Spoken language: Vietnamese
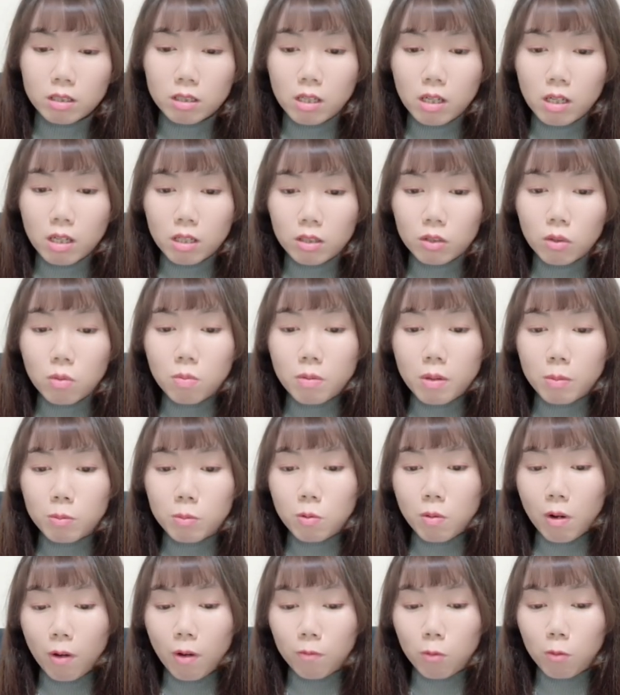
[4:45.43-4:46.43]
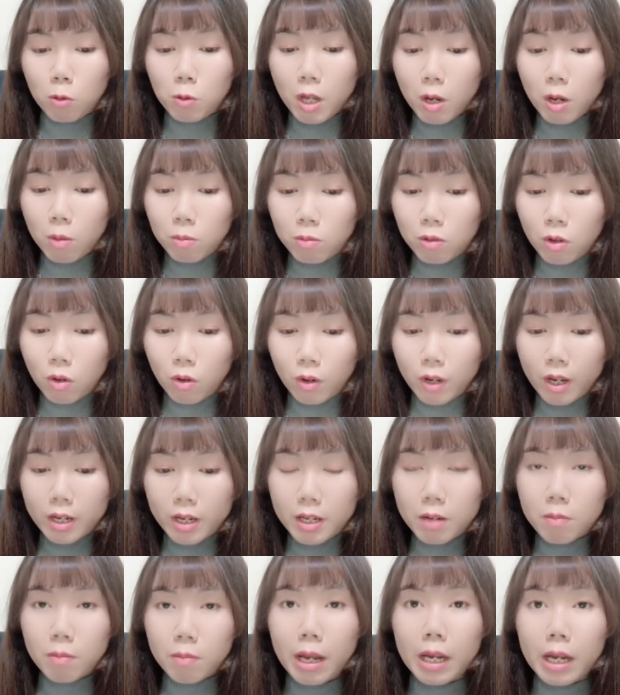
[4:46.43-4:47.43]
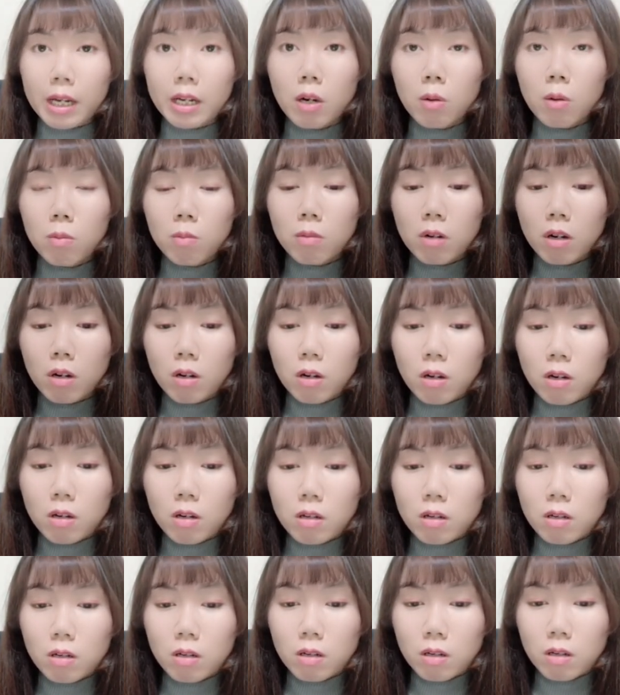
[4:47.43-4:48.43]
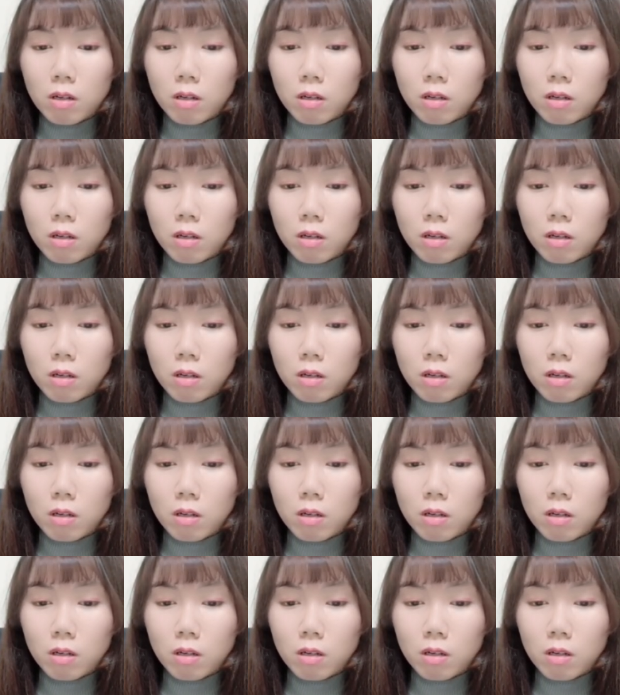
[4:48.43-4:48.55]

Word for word: uh, tốt nghiệp trung học phổ thông rồi á, các bạn không có